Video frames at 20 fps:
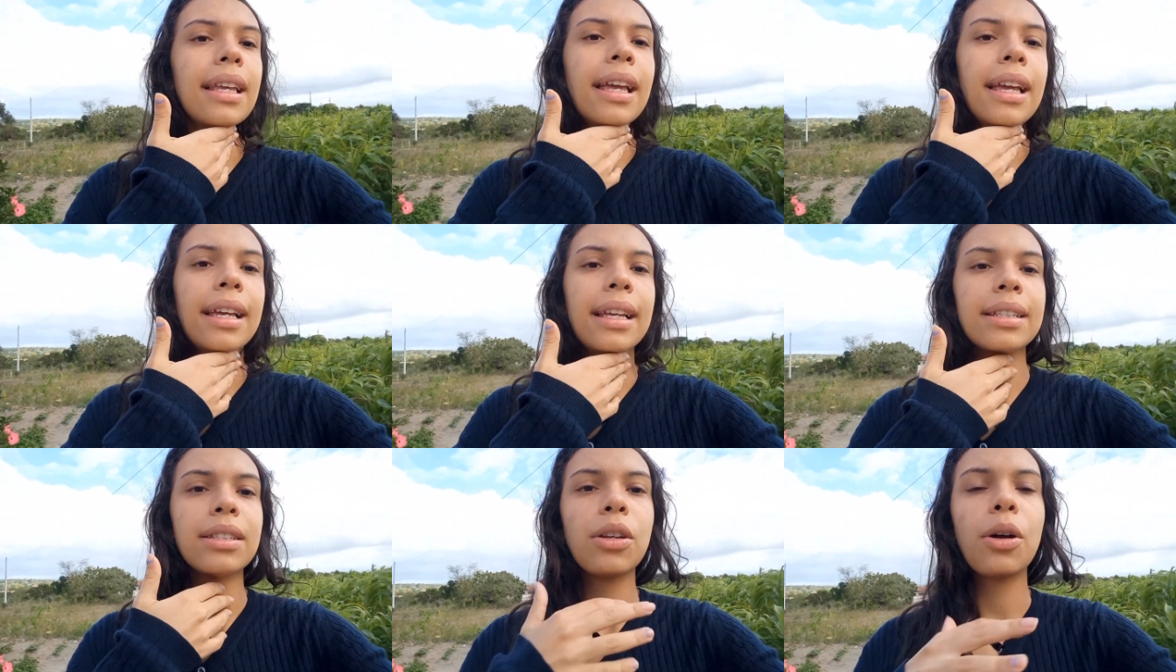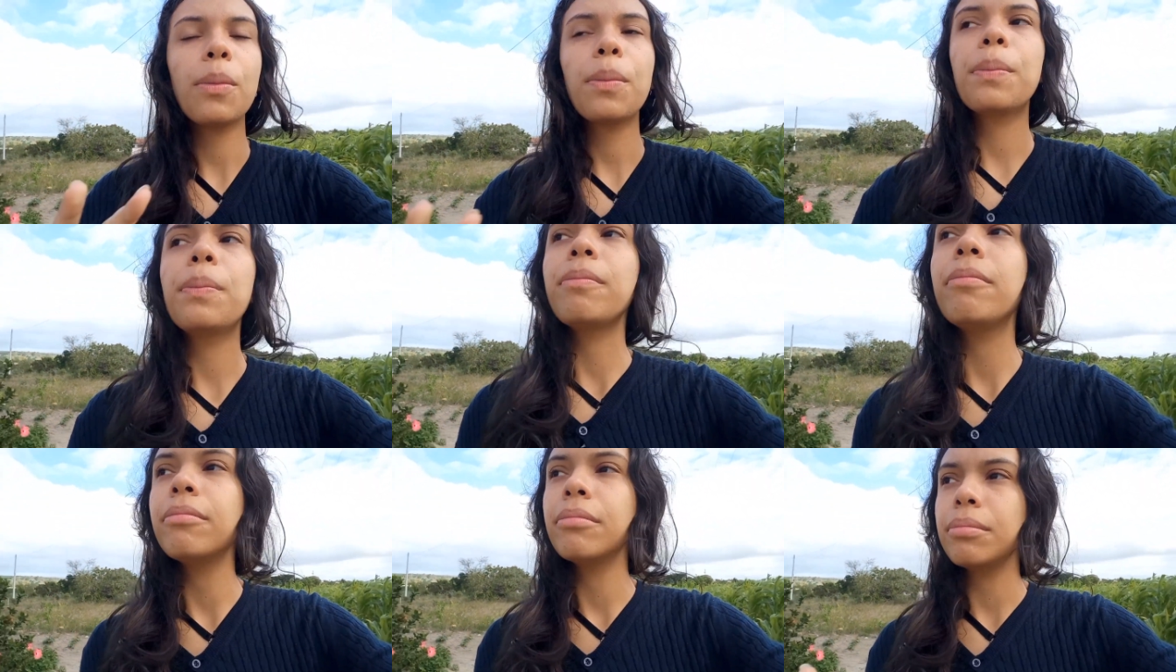é só
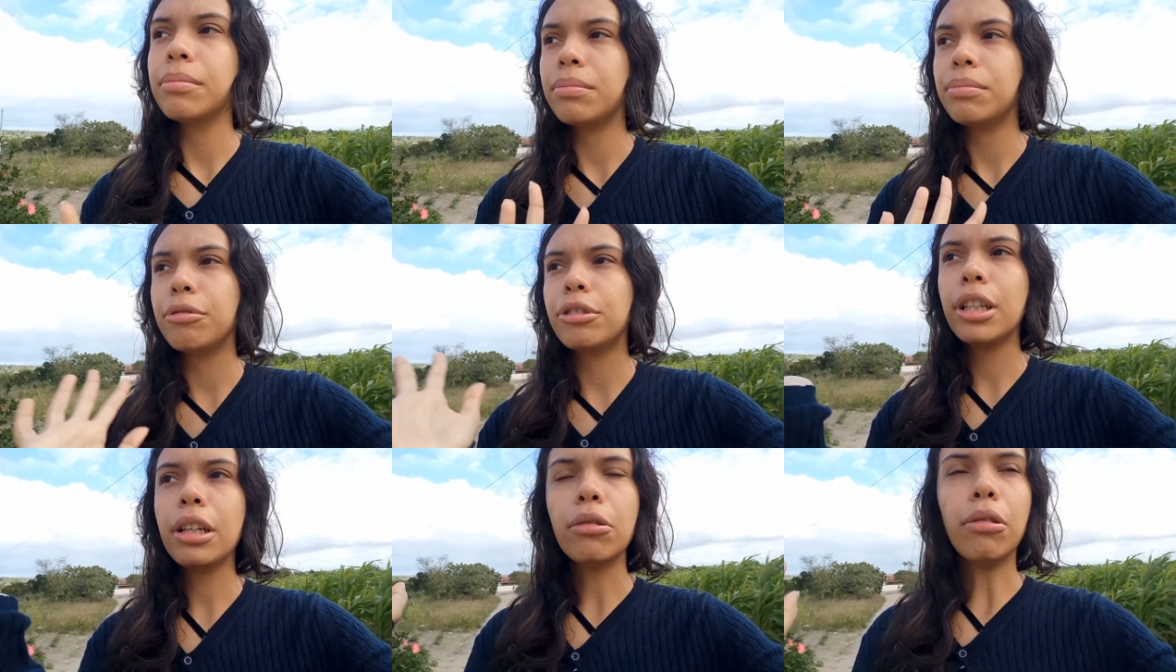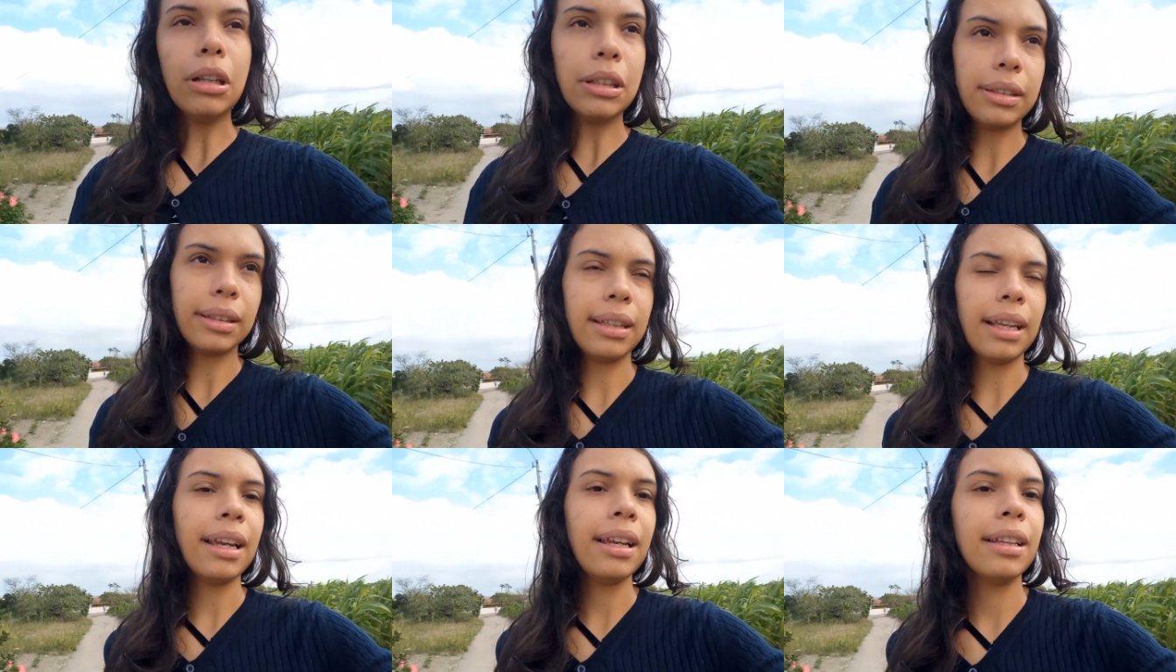por enquanto,
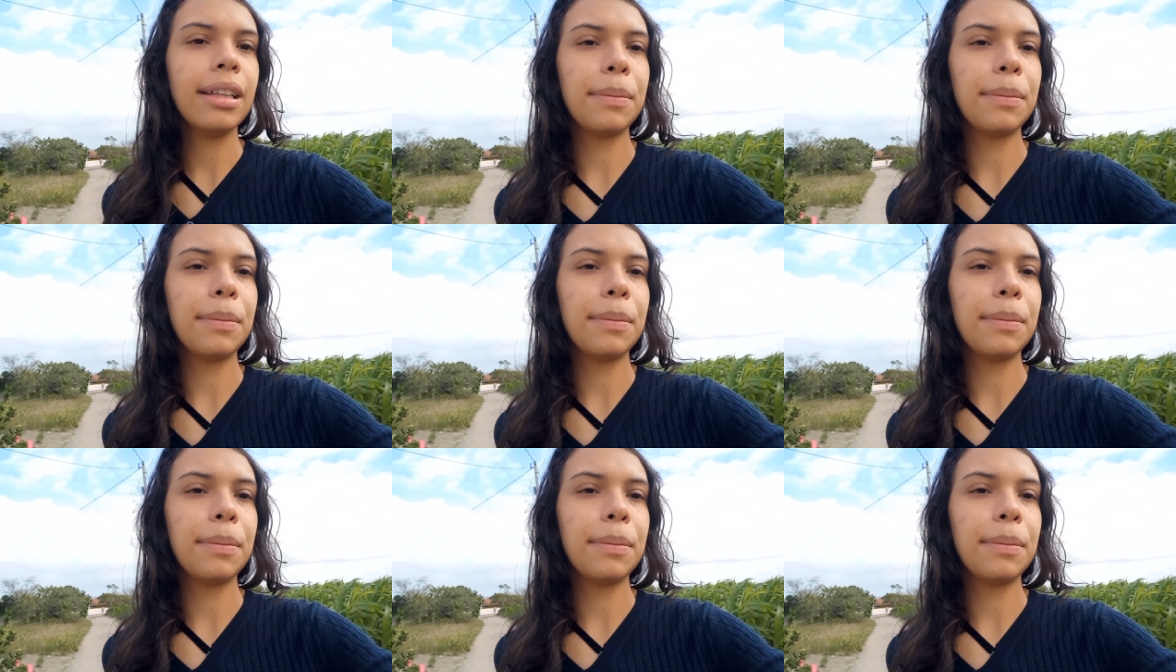né?